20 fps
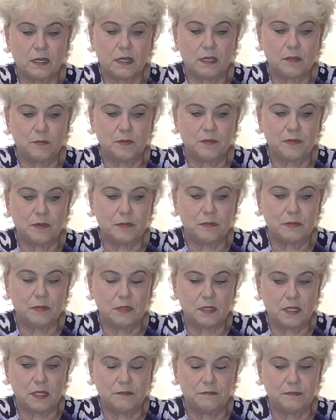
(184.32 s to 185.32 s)
как бы
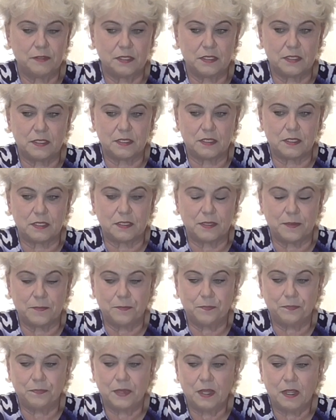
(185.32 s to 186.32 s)
вам, как выразиться
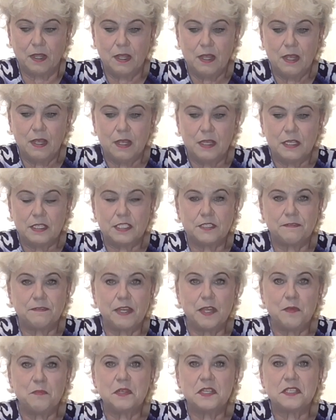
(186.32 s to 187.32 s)
там,
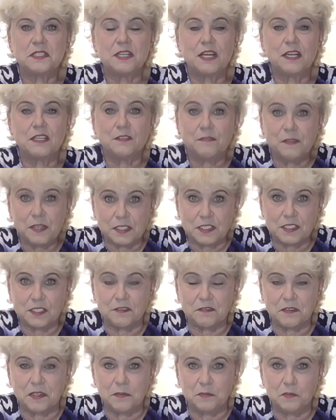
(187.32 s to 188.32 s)
своим
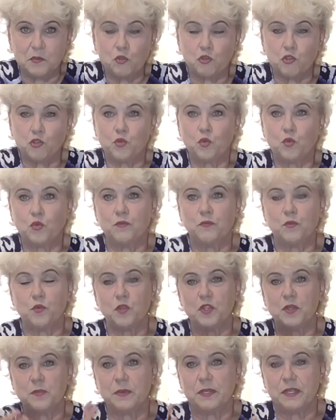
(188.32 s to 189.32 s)
несоответствием, то, что он
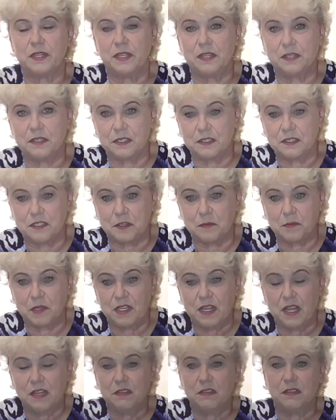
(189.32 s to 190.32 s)
вроде бы
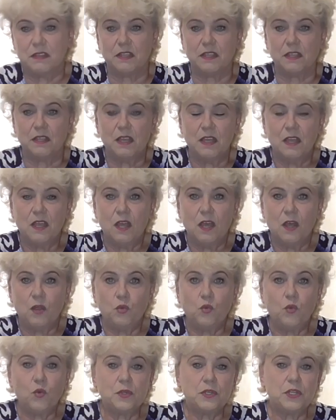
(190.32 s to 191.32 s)
индетерминантный,
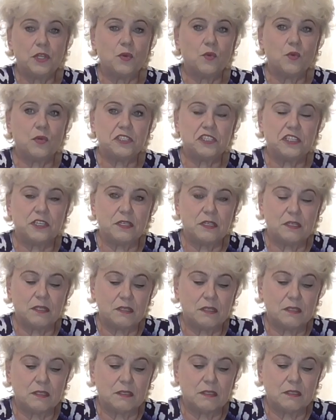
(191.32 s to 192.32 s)
но он не
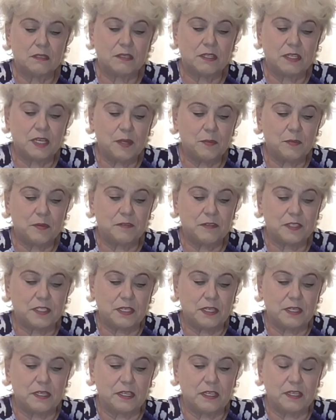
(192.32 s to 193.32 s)
очень
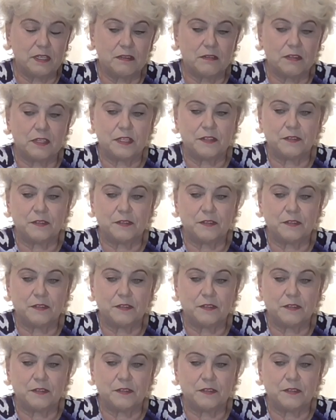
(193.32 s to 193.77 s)
требовательный